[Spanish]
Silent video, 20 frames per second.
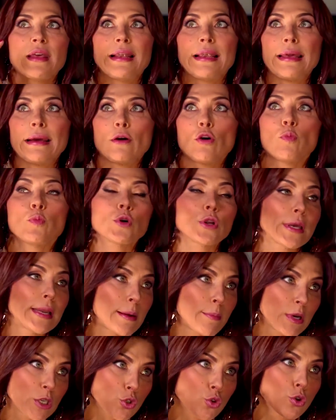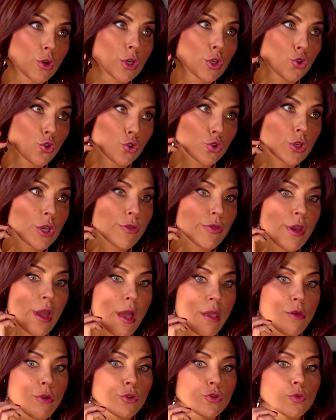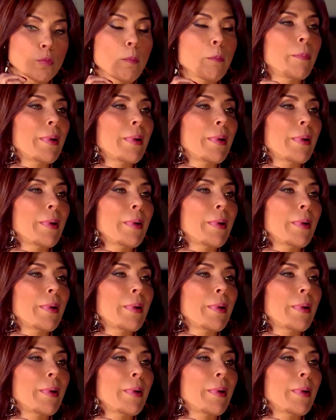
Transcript: de lejos porque era mayor que yo, siete años,